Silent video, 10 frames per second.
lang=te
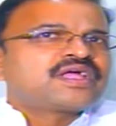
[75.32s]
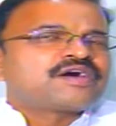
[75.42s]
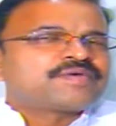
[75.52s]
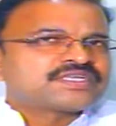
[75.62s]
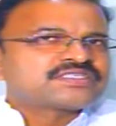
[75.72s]

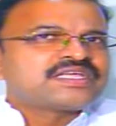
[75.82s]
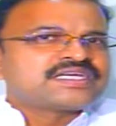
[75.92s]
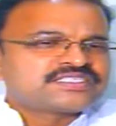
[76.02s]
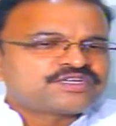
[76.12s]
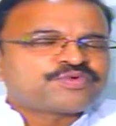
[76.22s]
కాబట్టి అసలు ఈ
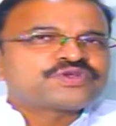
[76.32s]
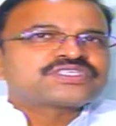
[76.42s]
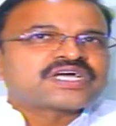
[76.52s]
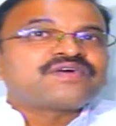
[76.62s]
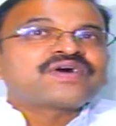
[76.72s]
ఎగ్జిట్
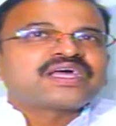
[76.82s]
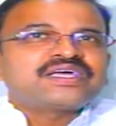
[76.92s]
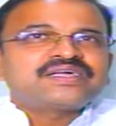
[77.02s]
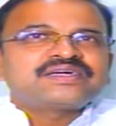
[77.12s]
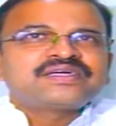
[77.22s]
పోల్స్ కావాలా
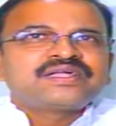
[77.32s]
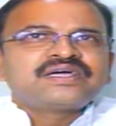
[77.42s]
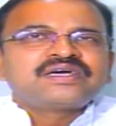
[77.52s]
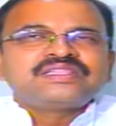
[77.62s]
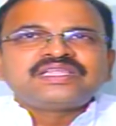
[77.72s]

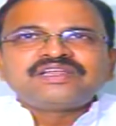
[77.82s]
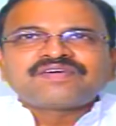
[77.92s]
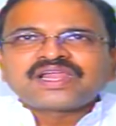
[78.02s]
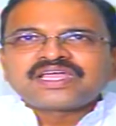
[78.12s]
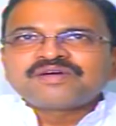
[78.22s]

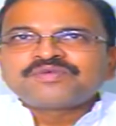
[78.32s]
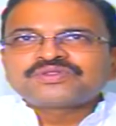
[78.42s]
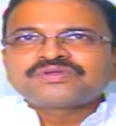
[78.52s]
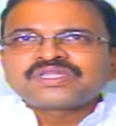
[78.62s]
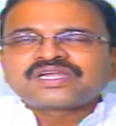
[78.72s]
దీనివల్ల
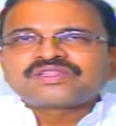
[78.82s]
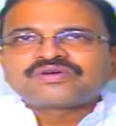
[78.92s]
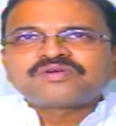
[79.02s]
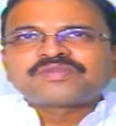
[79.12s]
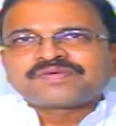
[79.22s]
ఏమవుతుందన్నది
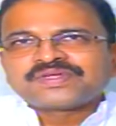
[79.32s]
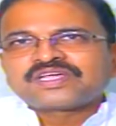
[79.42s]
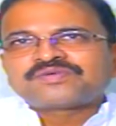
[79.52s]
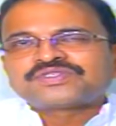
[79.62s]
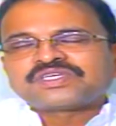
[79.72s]
కూడా మనం
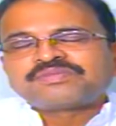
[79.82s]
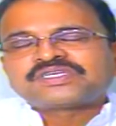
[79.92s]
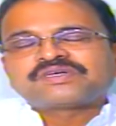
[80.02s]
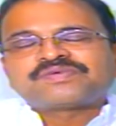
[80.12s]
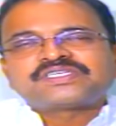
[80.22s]
అందరము
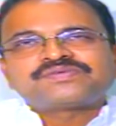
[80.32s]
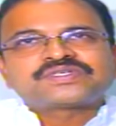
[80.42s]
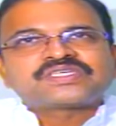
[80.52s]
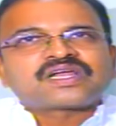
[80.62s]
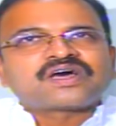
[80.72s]
సభ్య సమాజం
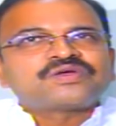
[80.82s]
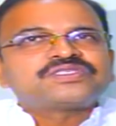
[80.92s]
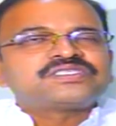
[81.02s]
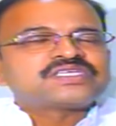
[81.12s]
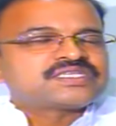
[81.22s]
ఒకసారి
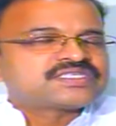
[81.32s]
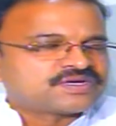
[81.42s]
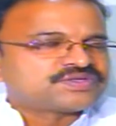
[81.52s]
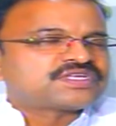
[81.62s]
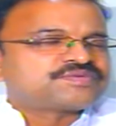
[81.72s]
ఆలోచించాల్సిన
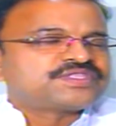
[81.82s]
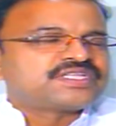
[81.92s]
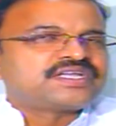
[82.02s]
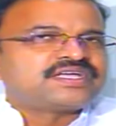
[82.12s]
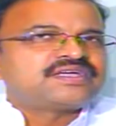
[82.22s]
అవసరం
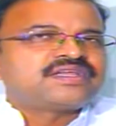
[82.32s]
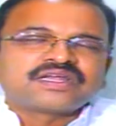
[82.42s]
ఉందని